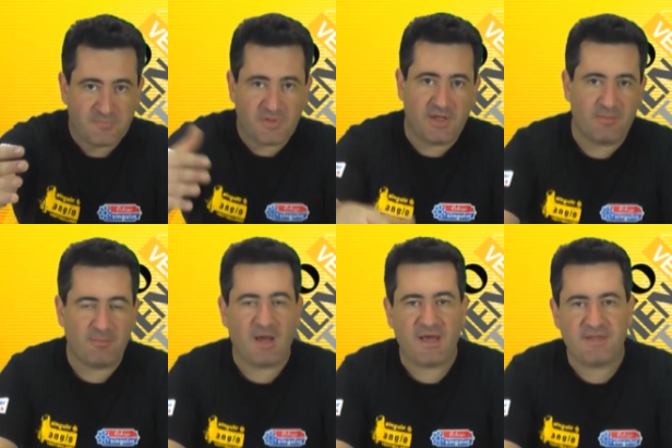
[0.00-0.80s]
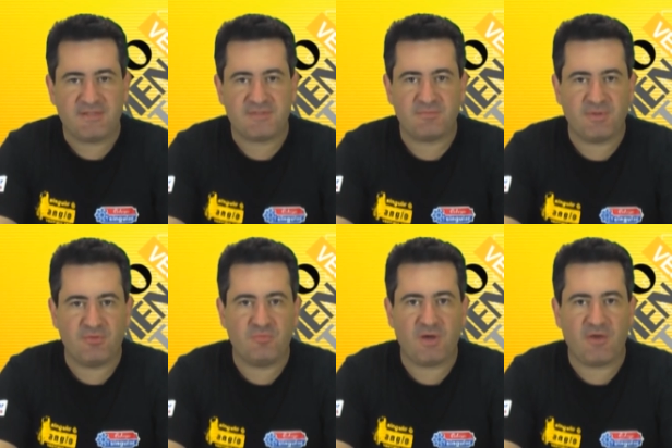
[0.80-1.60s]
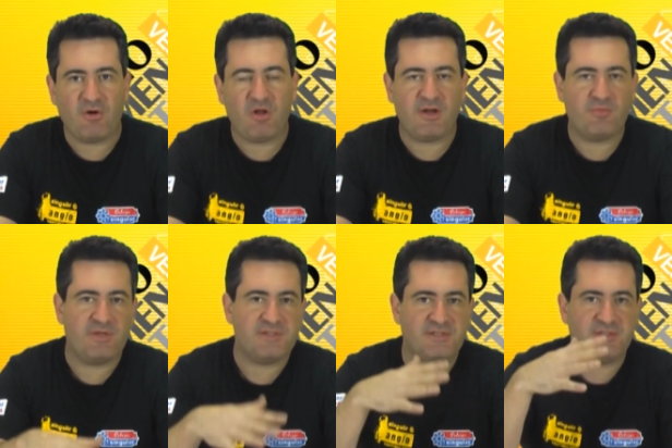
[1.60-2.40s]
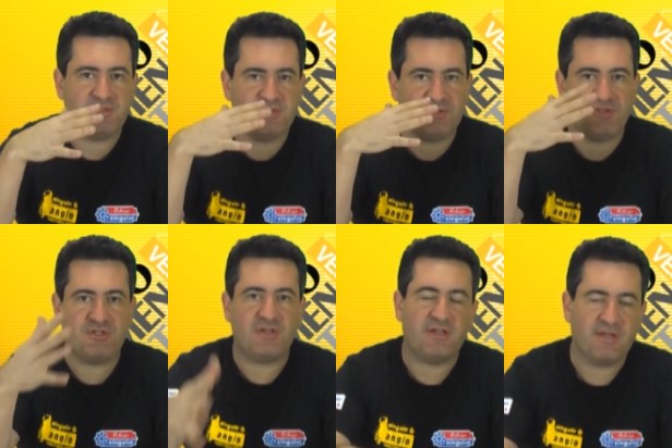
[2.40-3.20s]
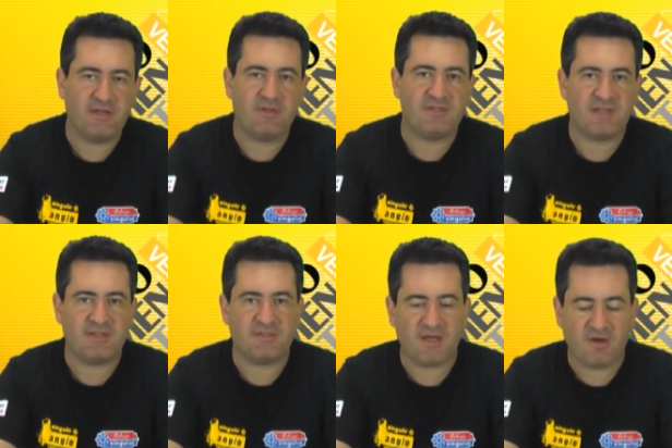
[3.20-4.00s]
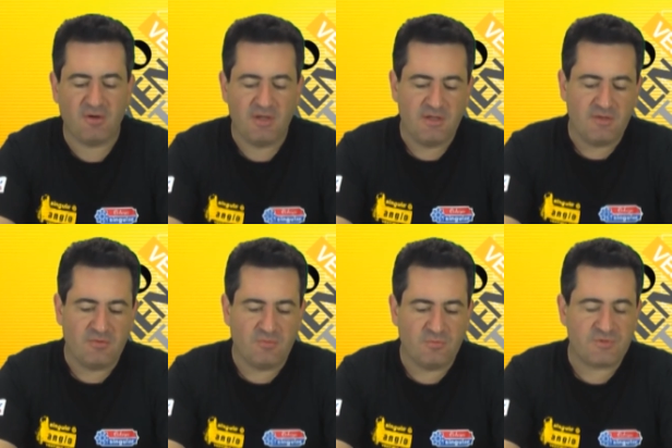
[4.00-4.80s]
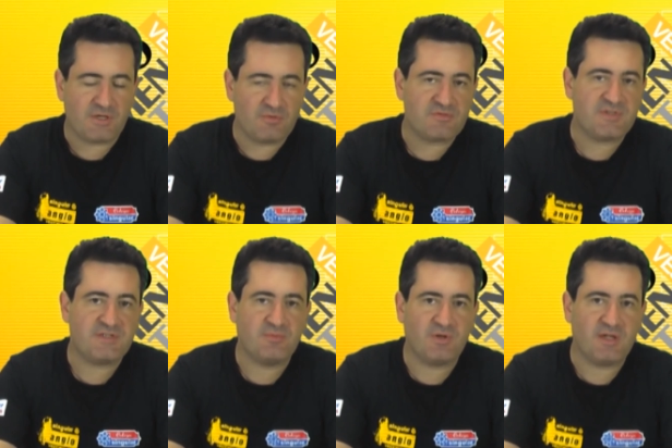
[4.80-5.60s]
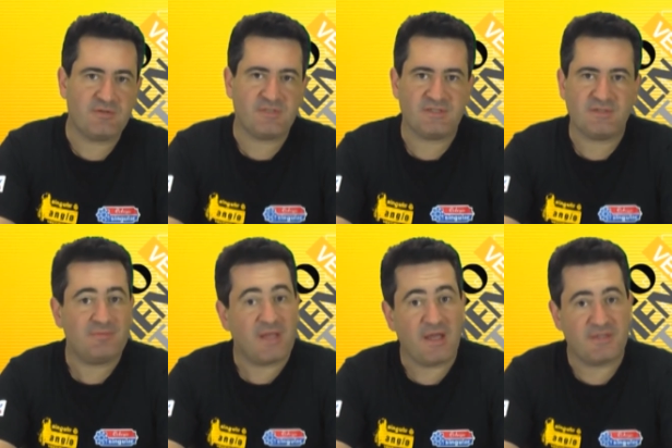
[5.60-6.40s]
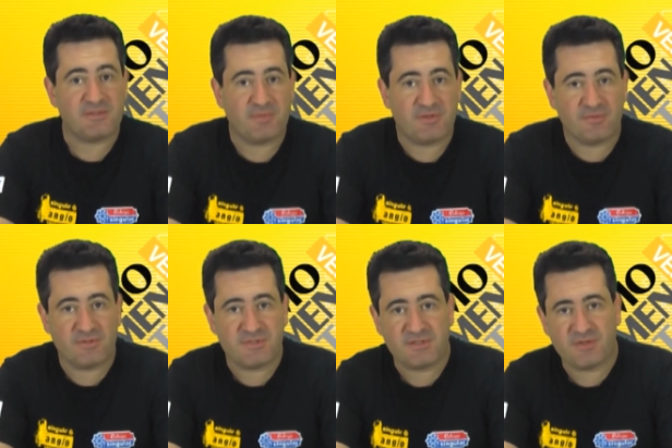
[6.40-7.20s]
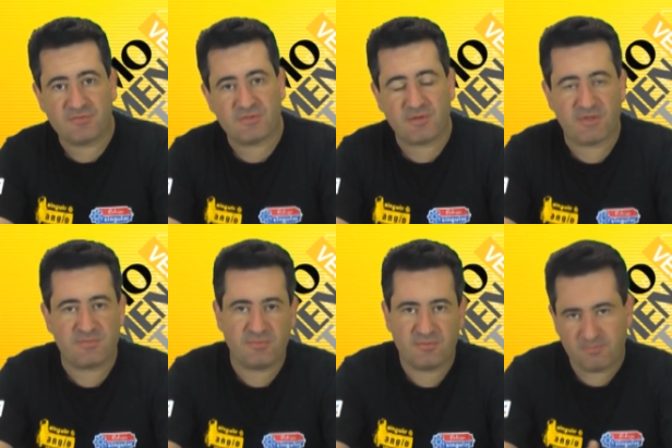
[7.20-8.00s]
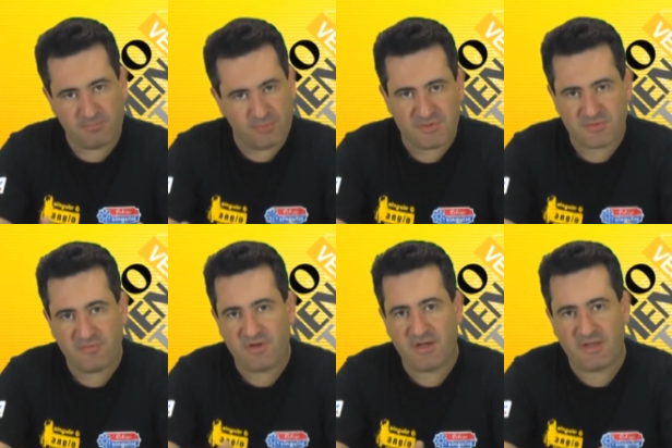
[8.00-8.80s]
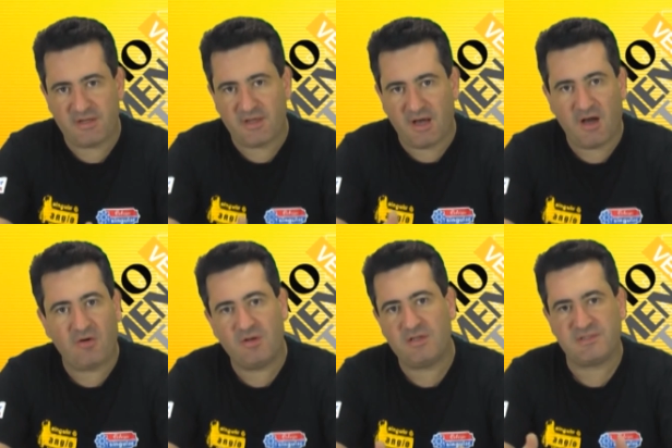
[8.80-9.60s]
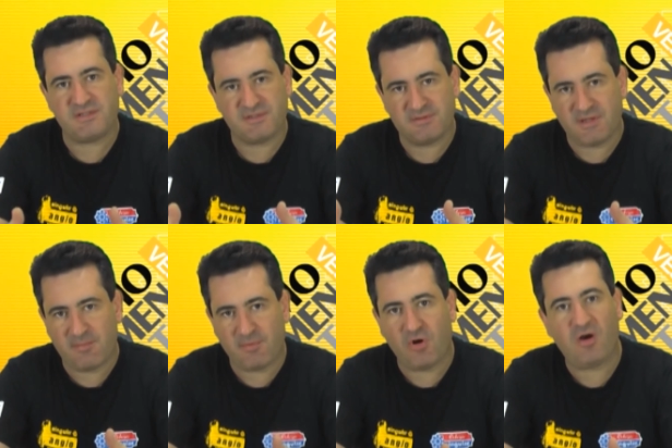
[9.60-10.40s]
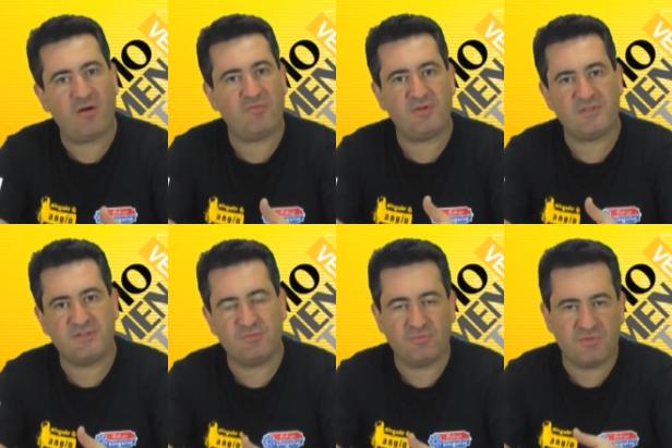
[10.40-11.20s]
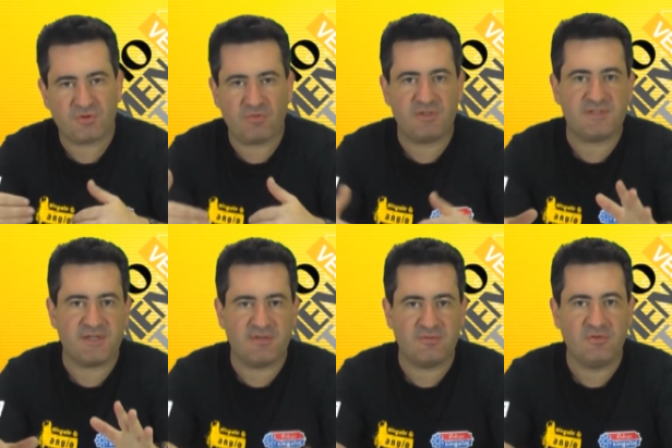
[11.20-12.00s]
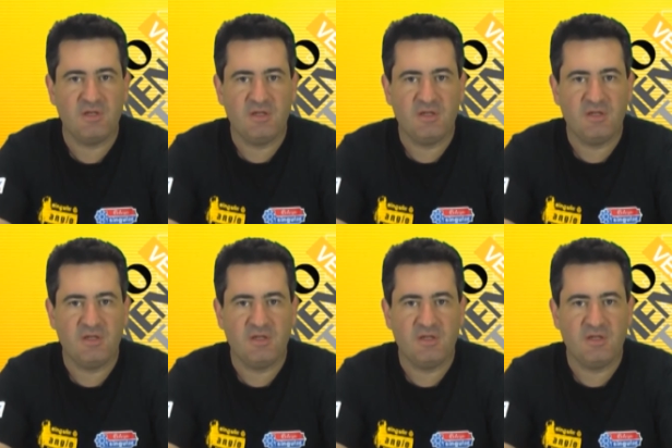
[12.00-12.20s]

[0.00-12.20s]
é, mais um período maior aí no mês de, de, de janeiro, etc e tal, o, os alunos vestibulanos eles não têm esse período esse ano justamente por, por isso que eu falei, né? Aulas, né? provas e tudo isso acontecendo